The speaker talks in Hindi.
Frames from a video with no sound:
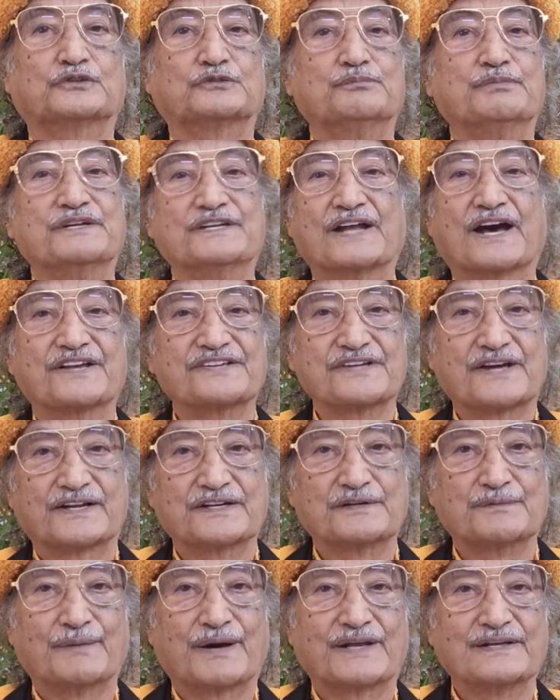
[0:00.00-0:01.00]
बिना
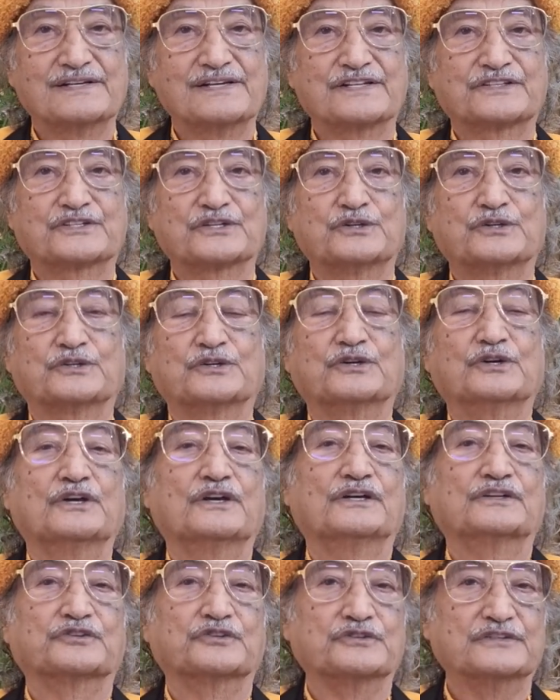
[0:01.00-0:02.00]
जाने मान लेते हो
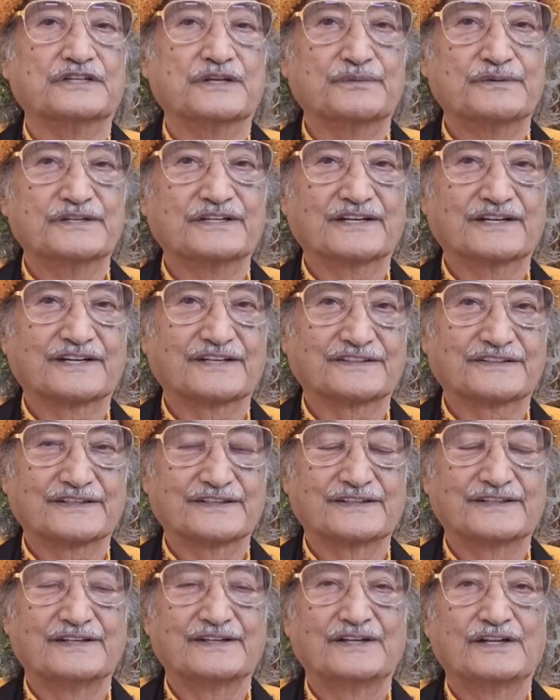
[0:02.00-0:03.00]
तो ये भी गलत
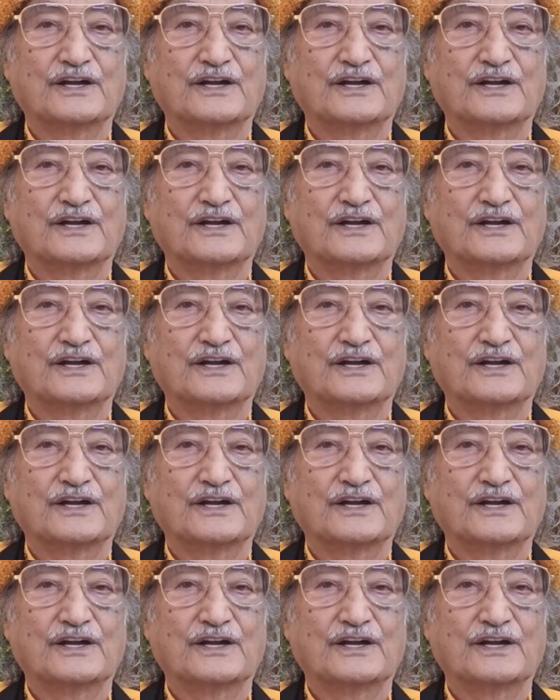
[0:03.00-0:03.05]
है